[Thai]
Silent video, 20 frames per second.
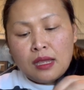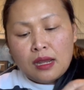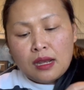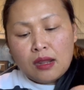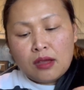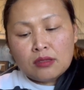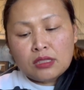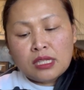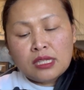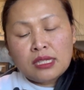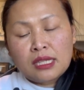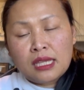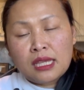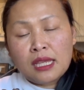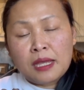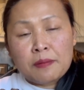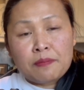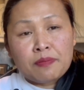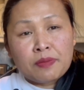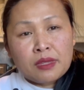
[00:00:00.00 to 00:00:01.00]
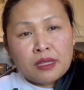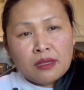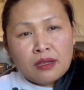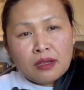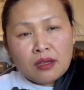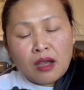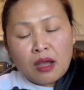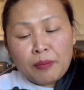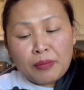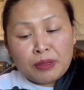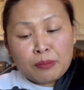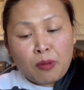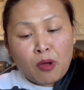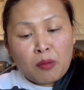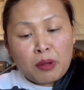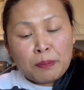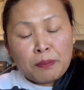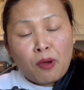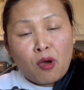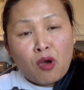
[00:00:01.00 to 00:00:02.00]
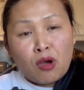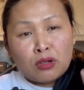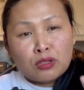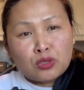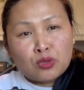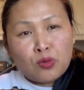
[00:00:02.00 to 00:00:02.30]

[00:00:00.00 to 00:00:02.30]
แล้วทีนี้ก็มันพอมันพอง